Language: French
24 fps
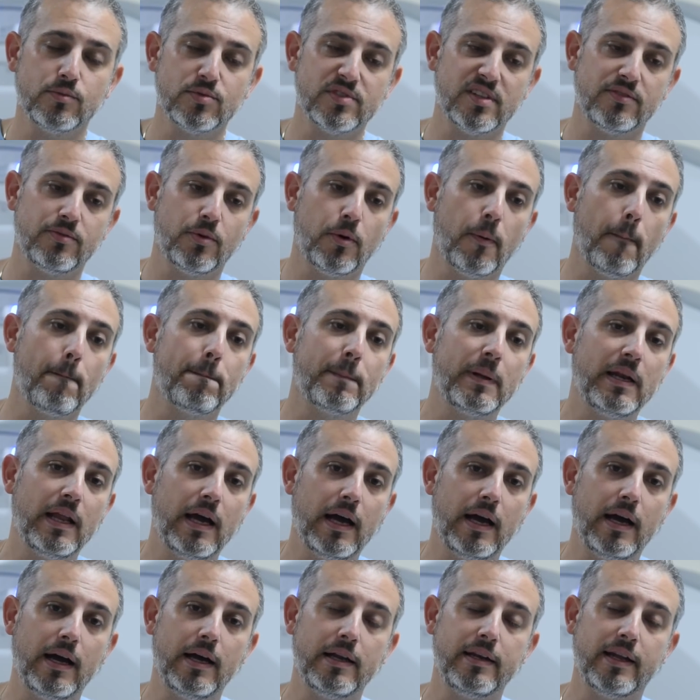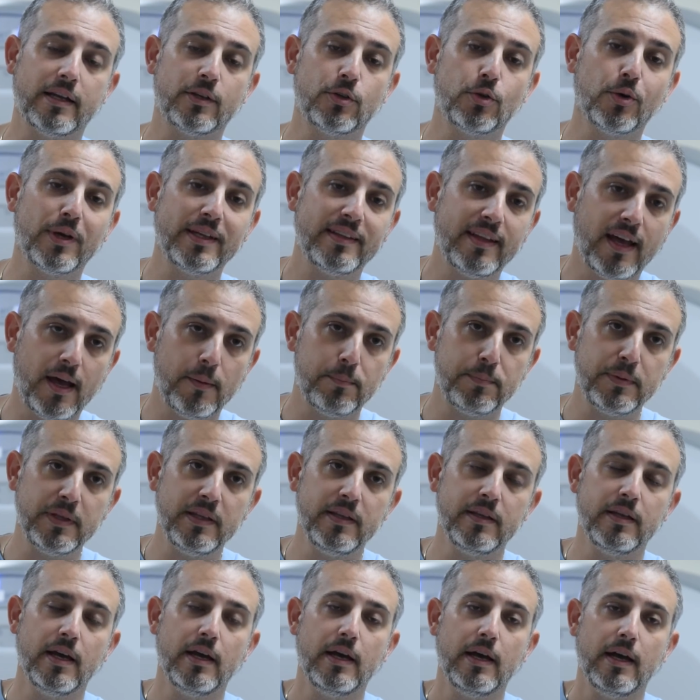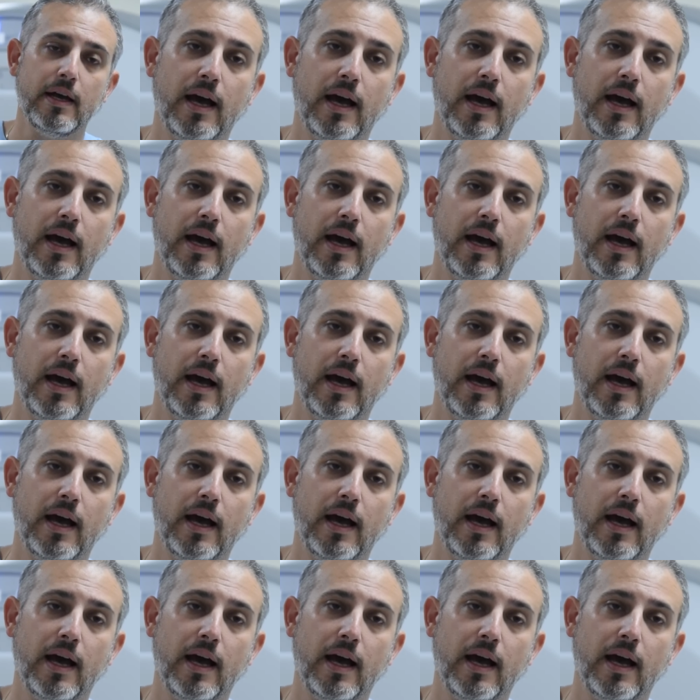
Nous avons la, la curithérapie